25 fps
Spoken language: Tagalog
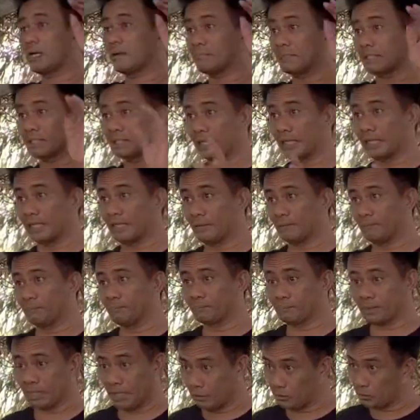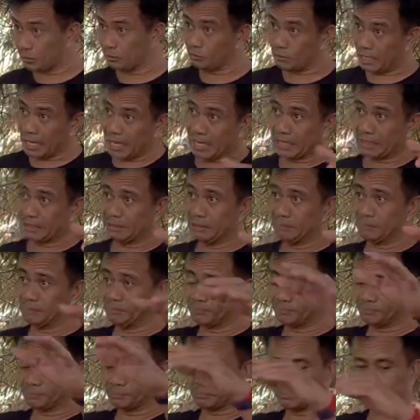harvester, ayusin nyo lahat.
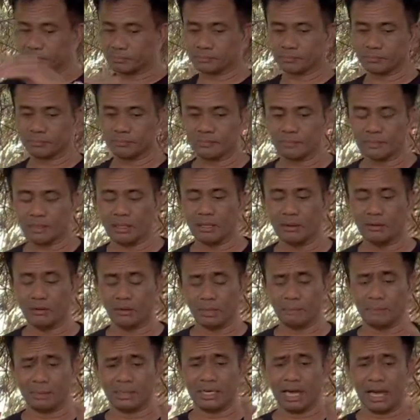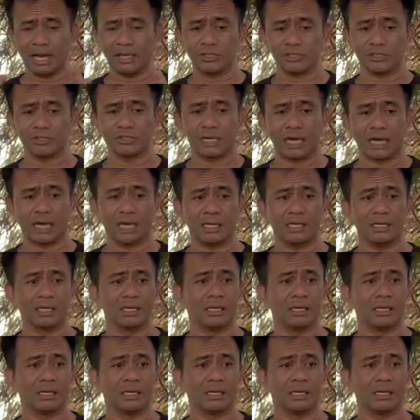Okay, pag naayos nyo na,